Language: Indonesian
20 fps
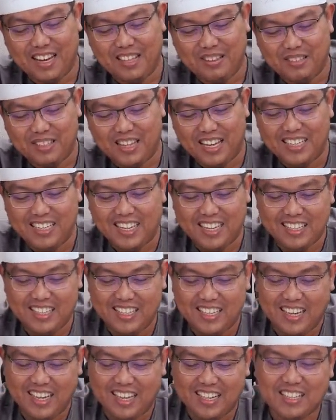kita lanjutkan yang
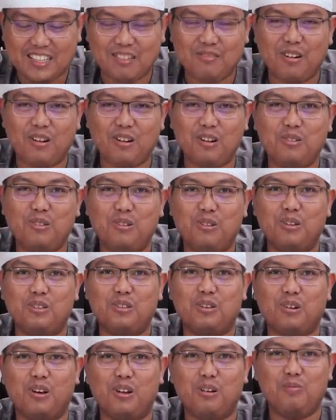ketiga,
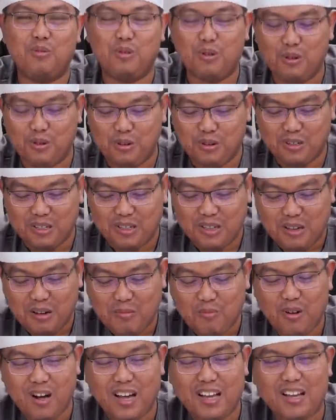warajulun qalbuhu
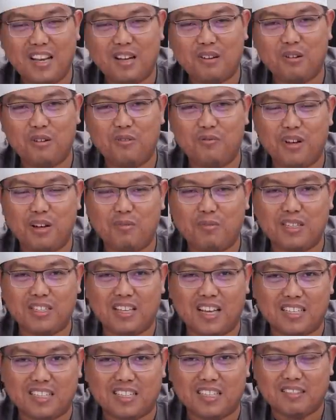muallakun fil
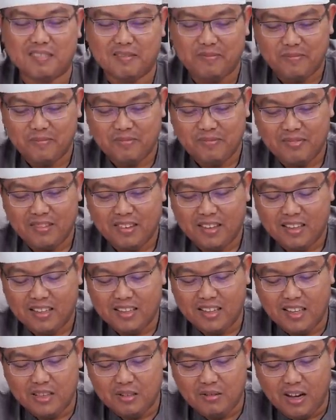masajid.
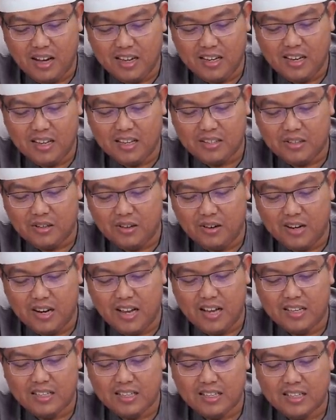Yaitu an,
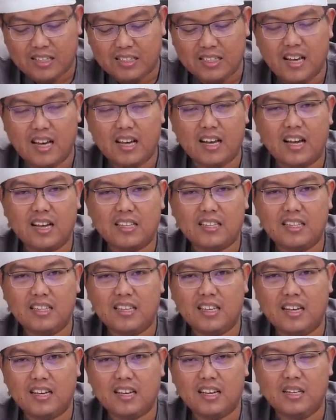seorang yang
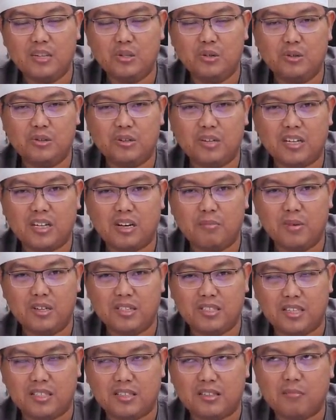hatinya rindu ke
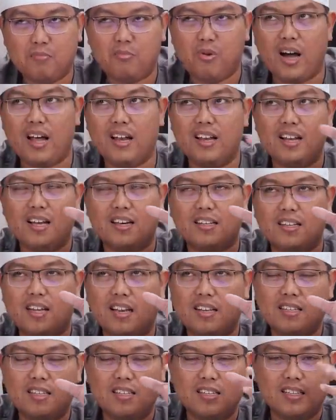masjid. Muallak
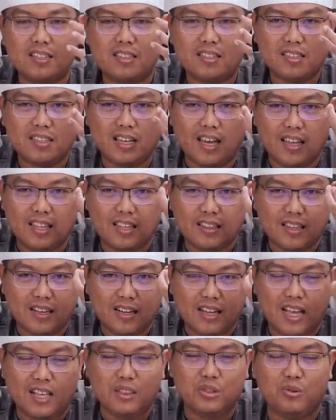hatinya kayaknya
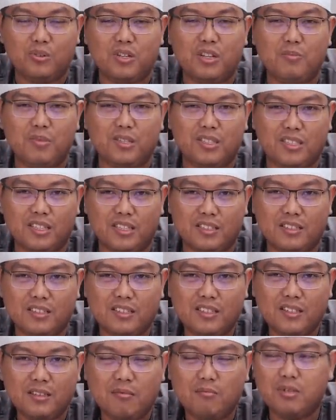tergantung di masjid.
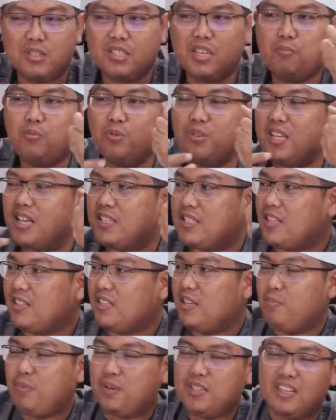Meskipun
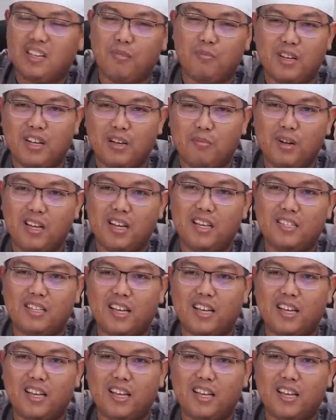jasadnya pergi kemana-mana,